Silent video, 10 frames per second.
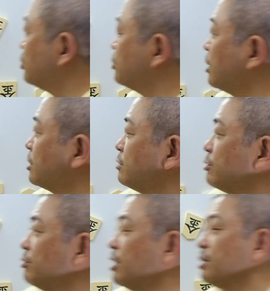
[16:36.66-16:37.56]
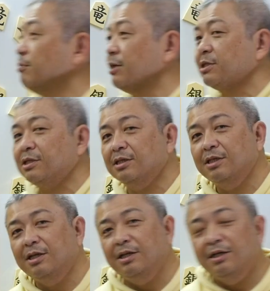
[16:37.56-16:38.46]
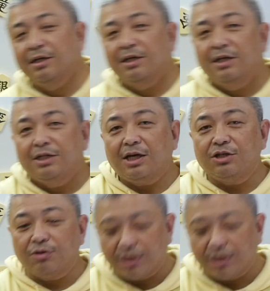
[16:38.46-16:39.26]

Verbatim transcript: 17手詰めとなりますじゃあ以上で